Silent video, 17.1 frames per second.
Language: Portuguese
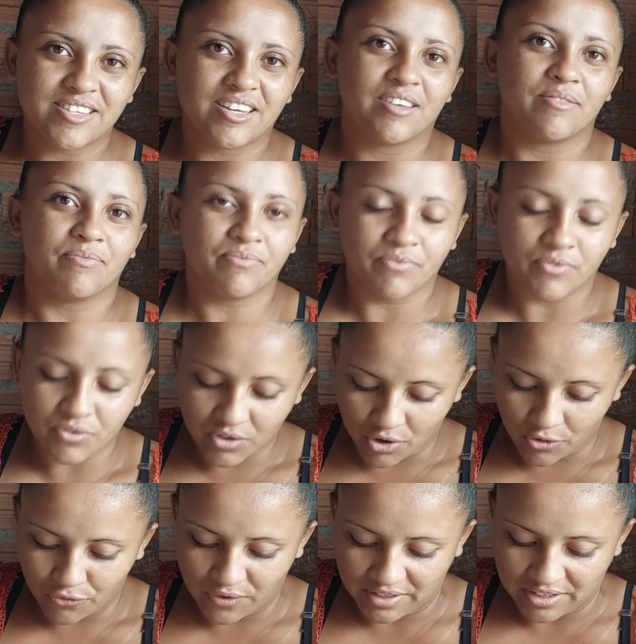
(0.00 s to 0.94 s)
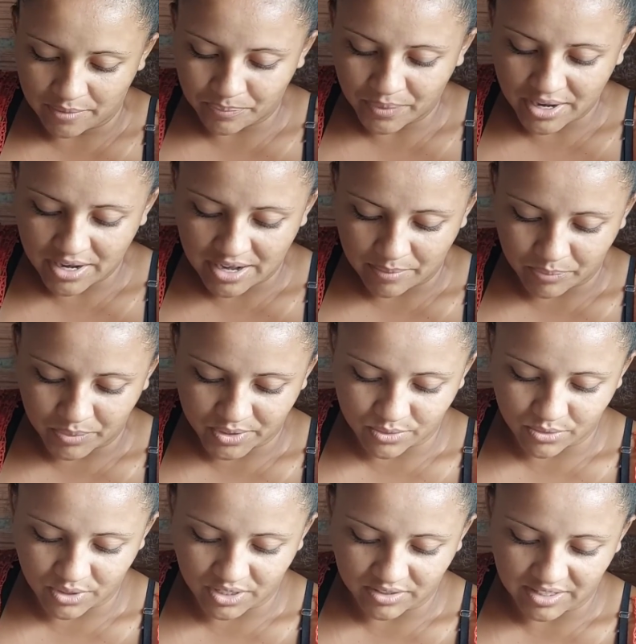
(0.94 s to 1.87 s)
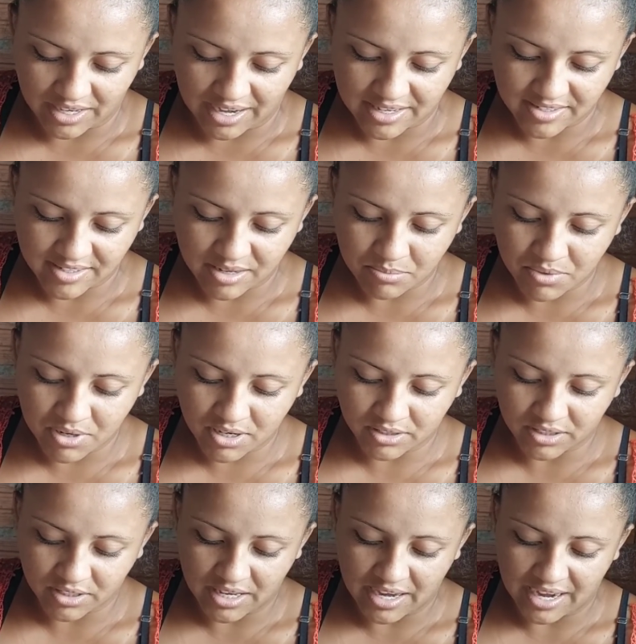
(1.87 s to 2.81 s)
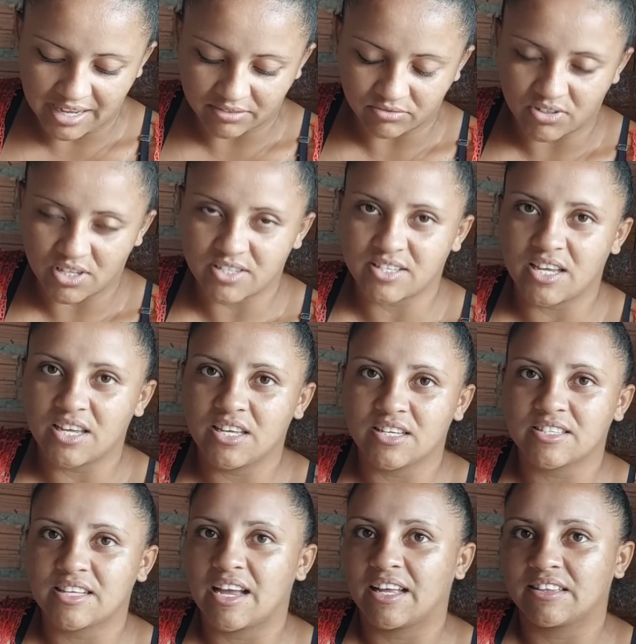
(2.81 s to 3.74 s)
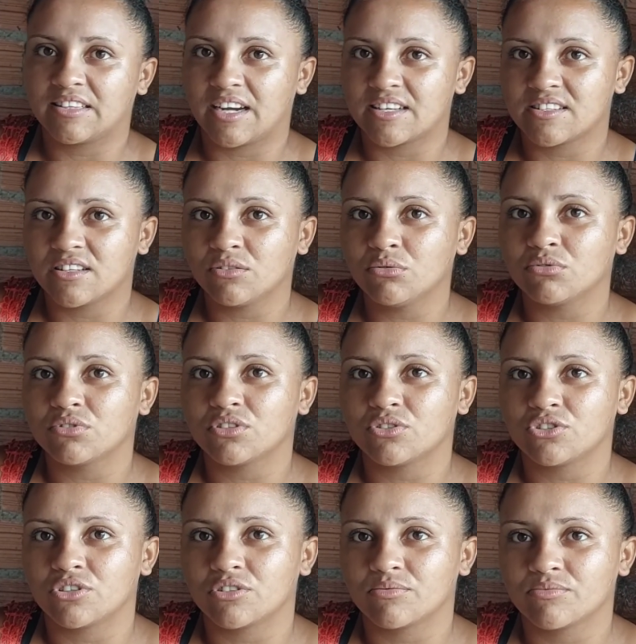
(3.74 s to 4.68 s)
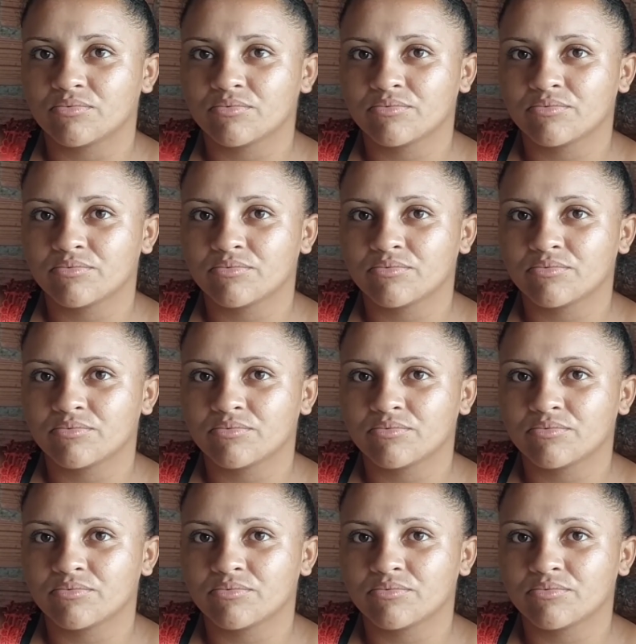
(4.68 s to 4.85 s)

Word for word: Eu, uhum, eu falei pra ele, a pessoa entrar a semana e já não ter serviço, já atrasa tudo, seu chefe.